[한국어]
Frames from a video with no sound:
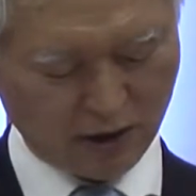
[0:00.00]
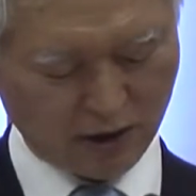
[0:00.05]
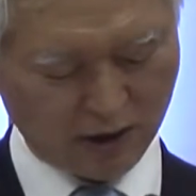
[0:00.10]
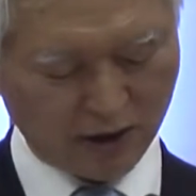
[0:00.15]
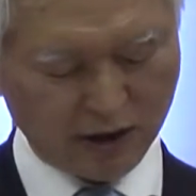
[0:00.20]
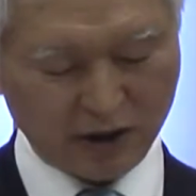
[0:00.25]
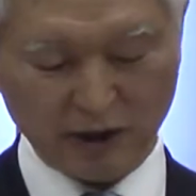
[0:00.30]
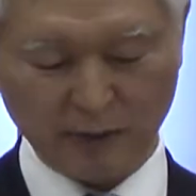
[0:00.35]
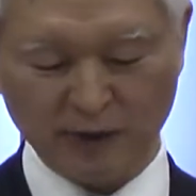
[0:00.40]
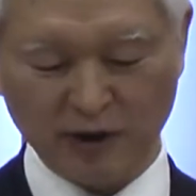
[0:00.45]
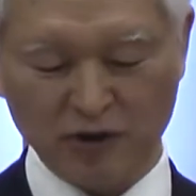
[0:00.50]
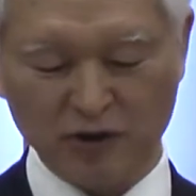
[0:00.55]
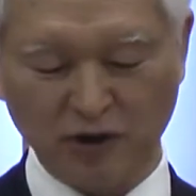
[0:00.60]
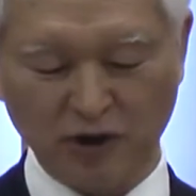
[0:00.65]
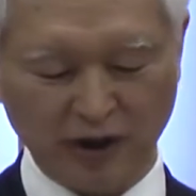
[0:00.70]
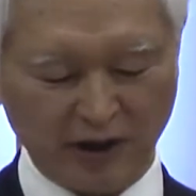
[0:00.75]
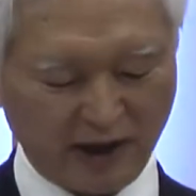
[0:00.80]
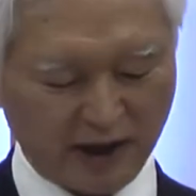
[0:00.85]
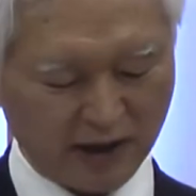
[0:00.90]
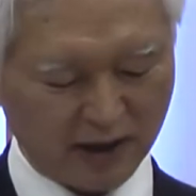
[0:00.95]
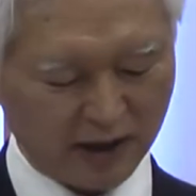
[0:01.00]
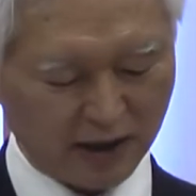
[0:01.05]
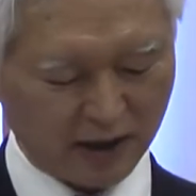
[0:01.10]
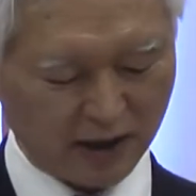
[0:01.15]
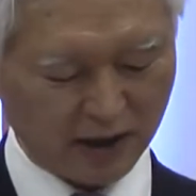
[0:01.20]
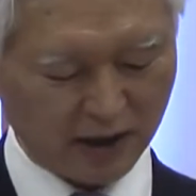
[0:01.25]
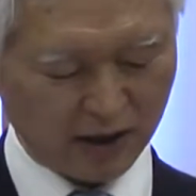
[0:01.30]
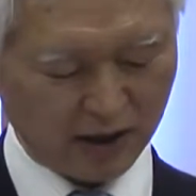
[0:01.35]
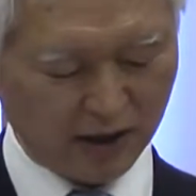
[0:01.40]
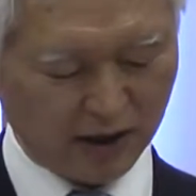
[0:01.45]
21절에
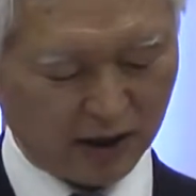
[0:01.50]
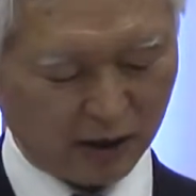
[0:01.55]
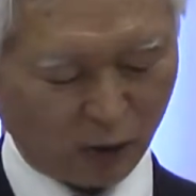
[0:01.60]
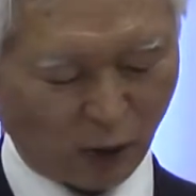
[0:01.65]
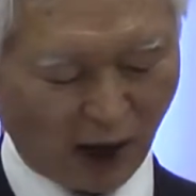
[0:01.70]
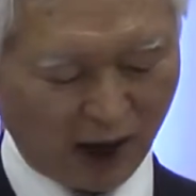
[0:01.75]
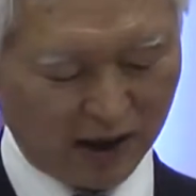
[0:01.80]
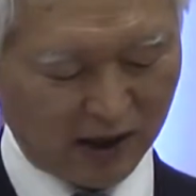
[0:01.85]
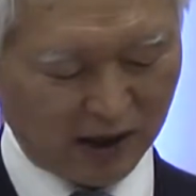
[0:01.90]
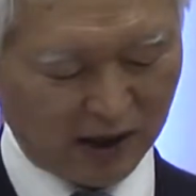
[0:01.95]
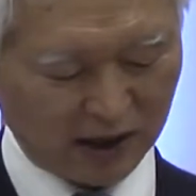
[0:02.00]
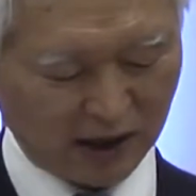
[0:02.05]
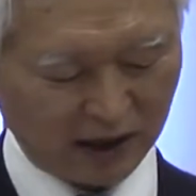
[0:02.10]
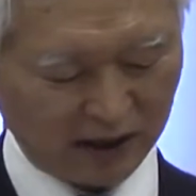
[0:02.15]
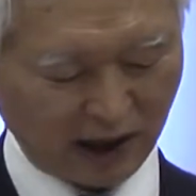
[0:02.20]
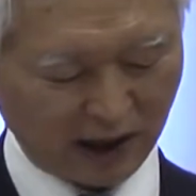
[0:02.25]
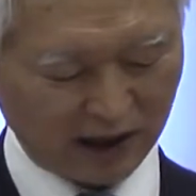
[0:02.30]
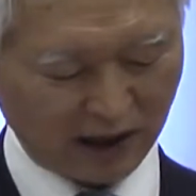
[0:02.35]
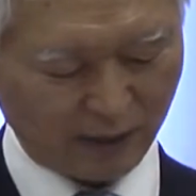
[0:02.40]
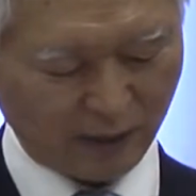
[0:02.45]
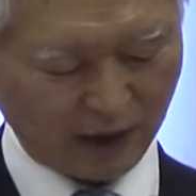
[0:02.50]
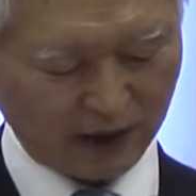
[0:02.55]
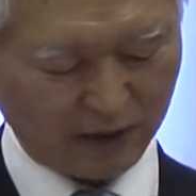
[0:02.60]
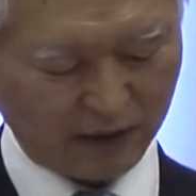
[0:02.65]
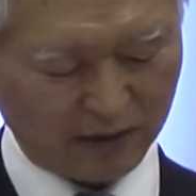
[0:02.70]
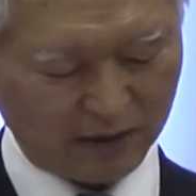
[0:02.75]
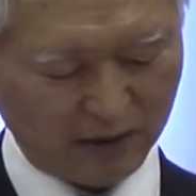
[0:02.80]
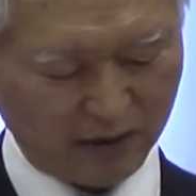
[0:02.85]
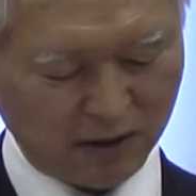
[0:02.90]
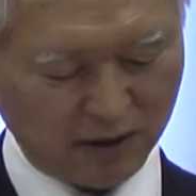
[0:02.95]
이 관리가
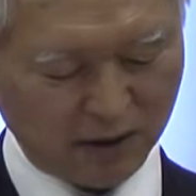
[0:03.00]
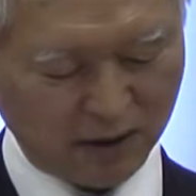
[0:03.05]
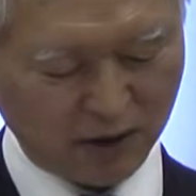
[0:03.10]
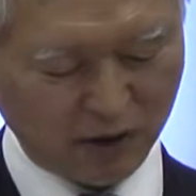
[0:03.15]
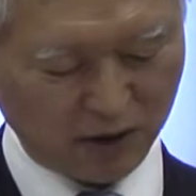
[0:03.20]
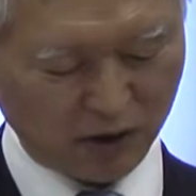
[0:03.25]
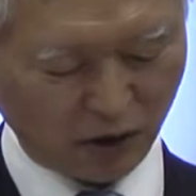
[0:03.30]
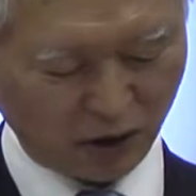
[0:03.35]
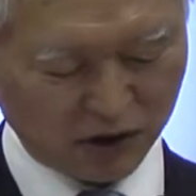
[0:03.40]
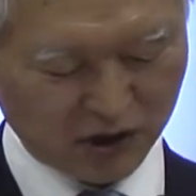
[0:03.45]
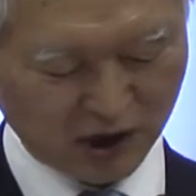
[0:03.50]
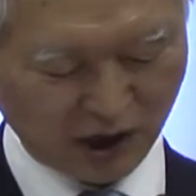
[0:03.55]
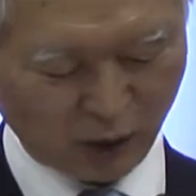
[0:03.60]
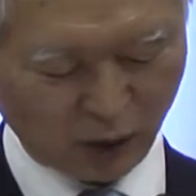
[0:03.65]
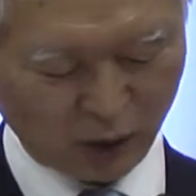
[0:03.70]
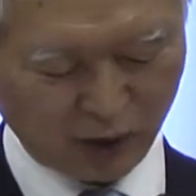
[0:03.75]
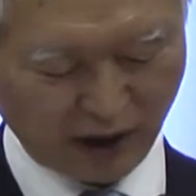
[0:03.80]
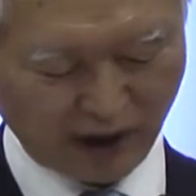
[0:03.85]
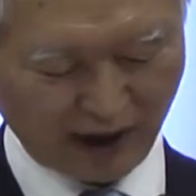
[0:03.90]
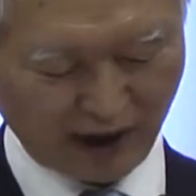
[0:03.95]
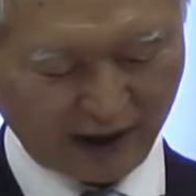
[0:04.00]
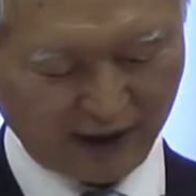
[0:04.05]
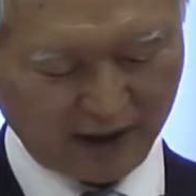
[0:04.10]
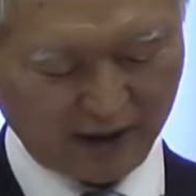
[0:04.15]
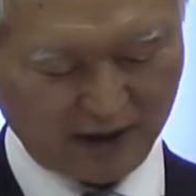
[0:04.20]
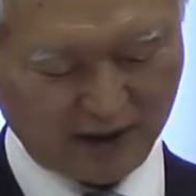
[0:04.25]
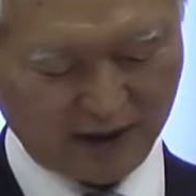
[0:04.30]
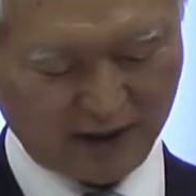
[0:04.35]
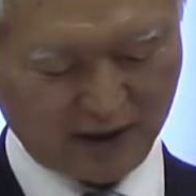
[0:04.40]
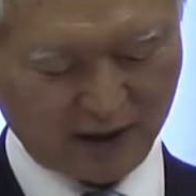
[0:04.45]
대답하기를
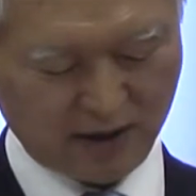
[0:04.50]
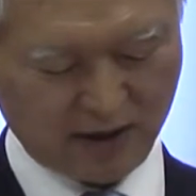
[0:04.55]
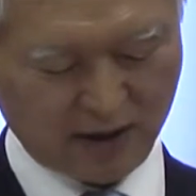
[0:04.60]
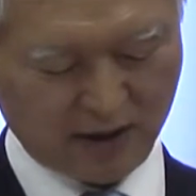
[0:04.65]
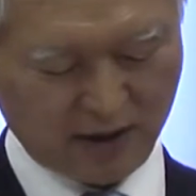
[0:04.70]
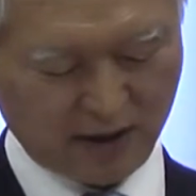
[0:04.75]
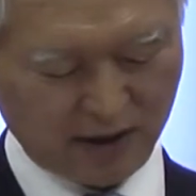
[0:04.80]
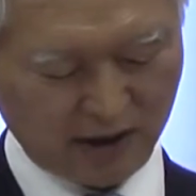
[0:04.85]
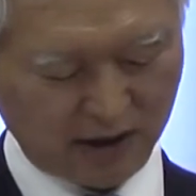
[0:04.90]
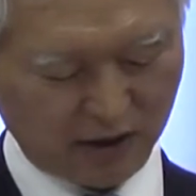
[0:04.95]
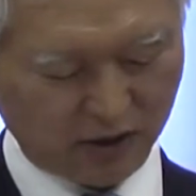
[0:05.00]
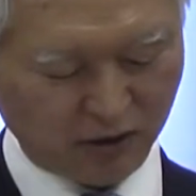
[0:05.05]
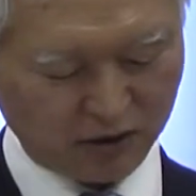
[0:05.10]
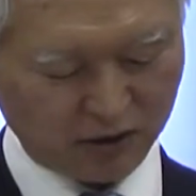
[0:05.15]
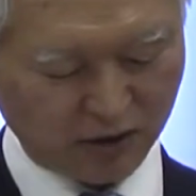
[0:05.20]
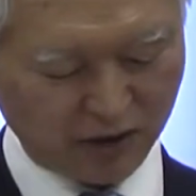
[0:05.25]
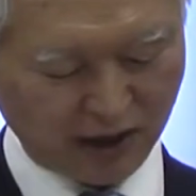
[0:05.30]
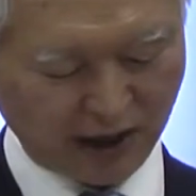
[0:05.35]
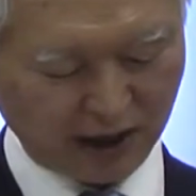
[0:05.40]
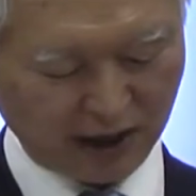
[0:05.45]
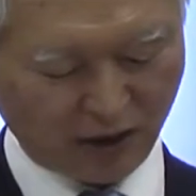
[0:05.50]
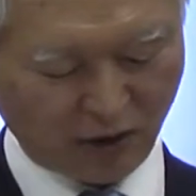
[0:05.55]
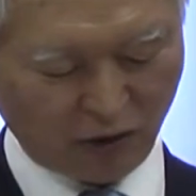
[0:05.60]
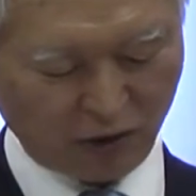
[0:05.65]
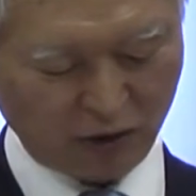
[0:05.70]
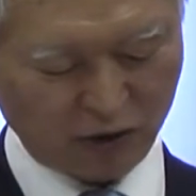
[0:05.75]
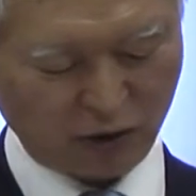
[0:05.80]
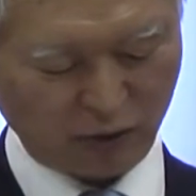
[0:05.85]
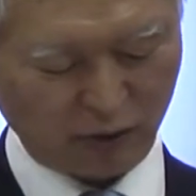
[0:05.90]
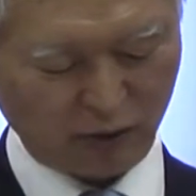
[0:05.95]
여짜오되 이것은 내가
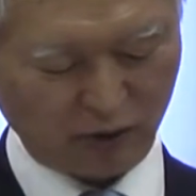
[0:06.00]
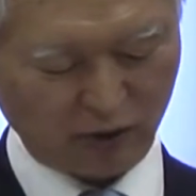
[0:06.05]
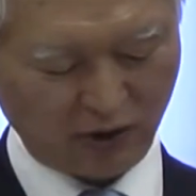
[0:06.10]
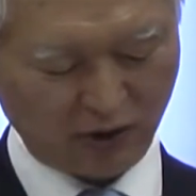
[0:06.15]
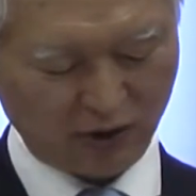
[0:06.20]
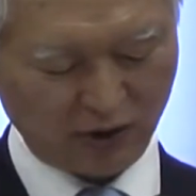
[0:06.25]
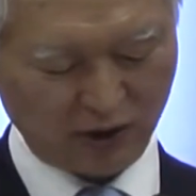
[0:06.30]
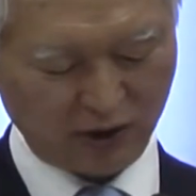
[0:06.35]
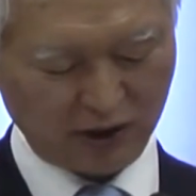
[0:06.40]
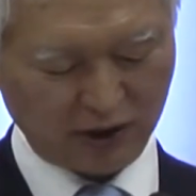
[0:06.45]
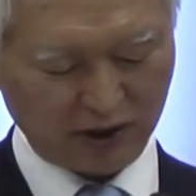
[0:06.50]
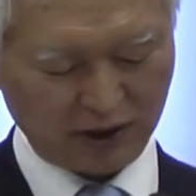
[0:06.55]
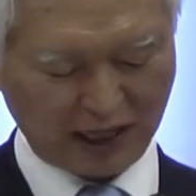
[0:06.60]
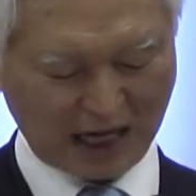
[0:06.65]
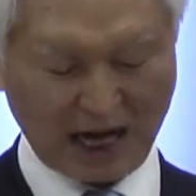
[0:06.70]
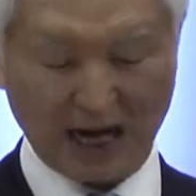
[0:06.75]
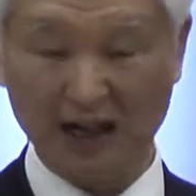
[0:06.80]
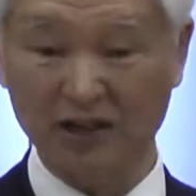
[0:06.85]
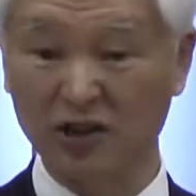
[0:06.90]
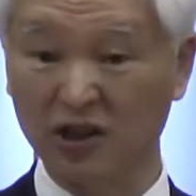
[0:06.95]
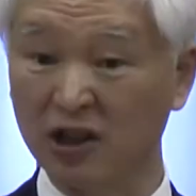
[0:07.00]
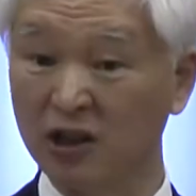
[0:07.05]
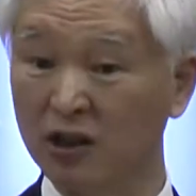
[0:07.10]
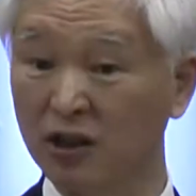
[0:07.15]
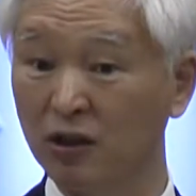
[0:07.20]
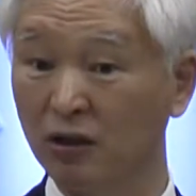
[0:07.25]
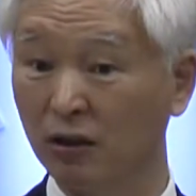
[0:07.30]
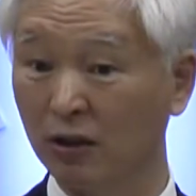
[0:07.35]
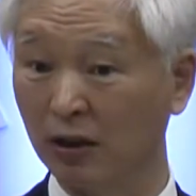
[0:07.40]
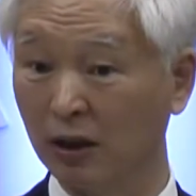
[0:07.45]
어려서부터 다
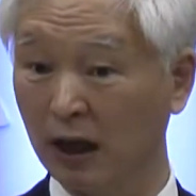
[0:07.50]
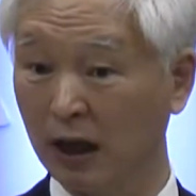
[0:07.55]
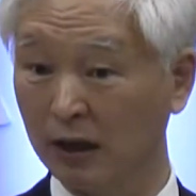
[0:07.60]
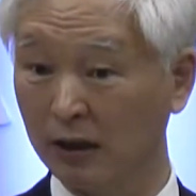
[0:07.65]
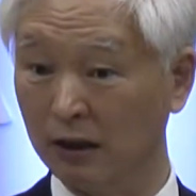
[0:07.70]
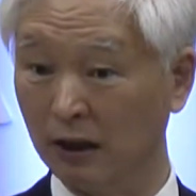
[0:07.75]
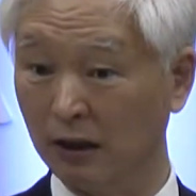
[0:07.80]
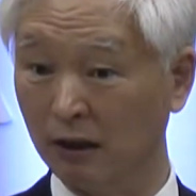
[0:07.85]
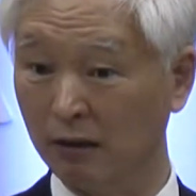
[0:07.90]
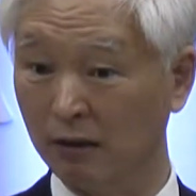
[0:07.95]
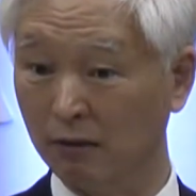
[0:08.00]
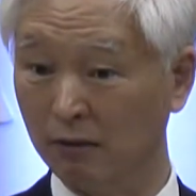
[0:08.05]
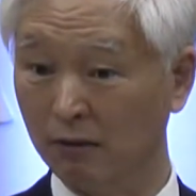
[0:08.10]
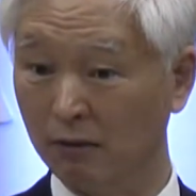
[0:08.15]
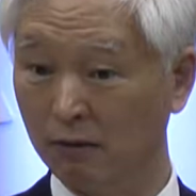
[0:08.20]
지키었나이다.